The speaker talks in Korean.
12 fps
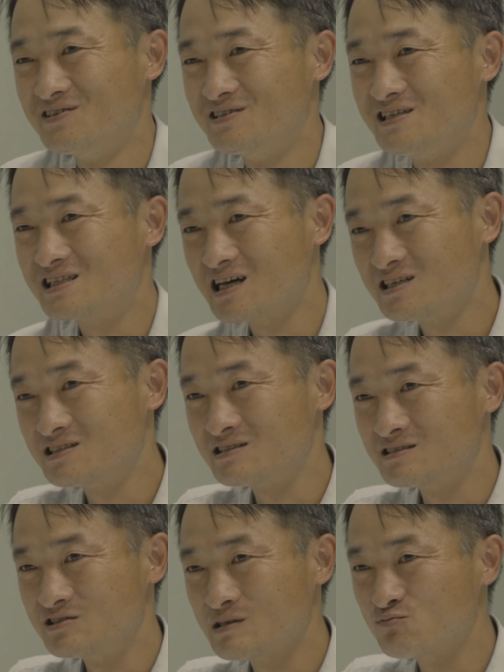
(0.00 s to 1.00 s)

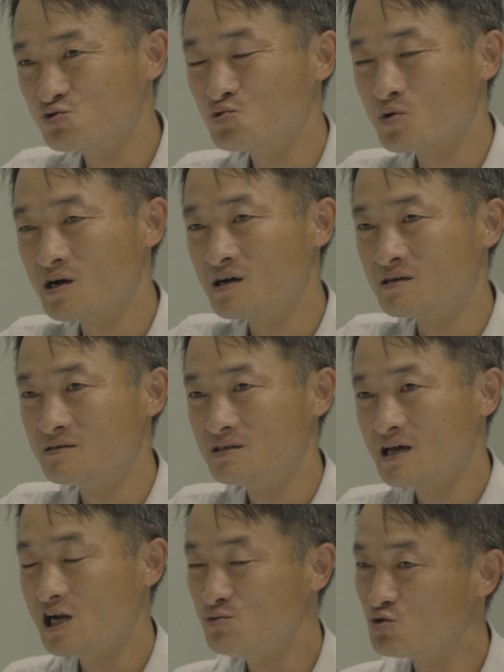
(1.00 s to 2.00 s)
일단은
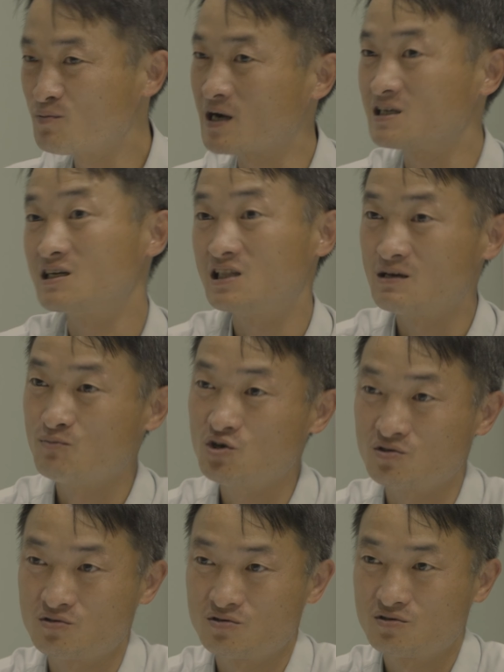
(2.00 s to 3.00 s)
삼중수소가 헬륨으로 바뀌게
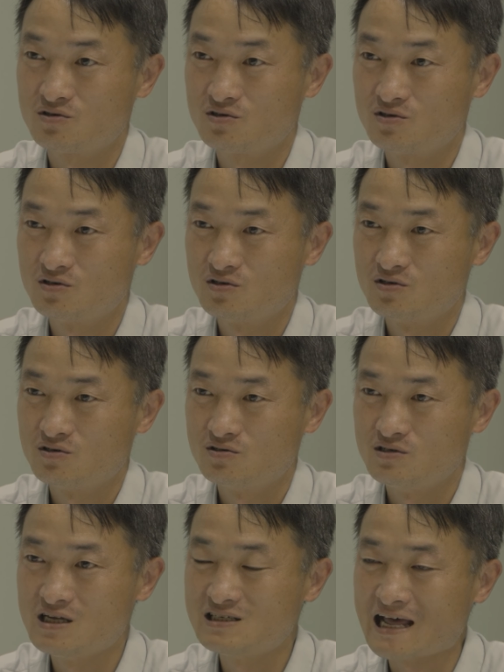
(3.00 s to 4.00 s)
되면
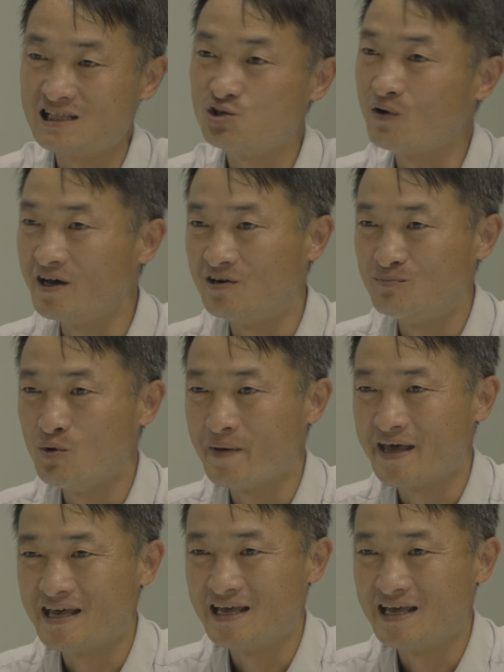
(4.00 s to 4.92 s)
얘는 안 들어와요, 몸에.